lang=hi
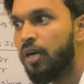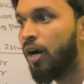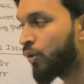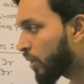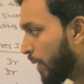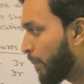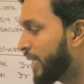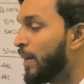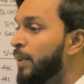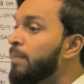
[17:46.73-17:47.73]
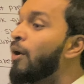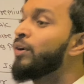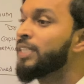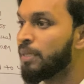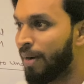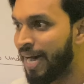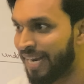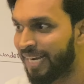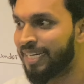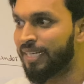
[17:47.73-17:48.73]
और वो कंपनी अपने बाउंडिंग से बाहर
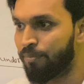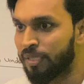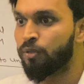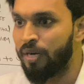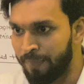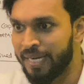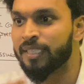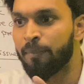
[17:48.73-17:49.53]
आके निकल मतलब थोड़ा मेहनत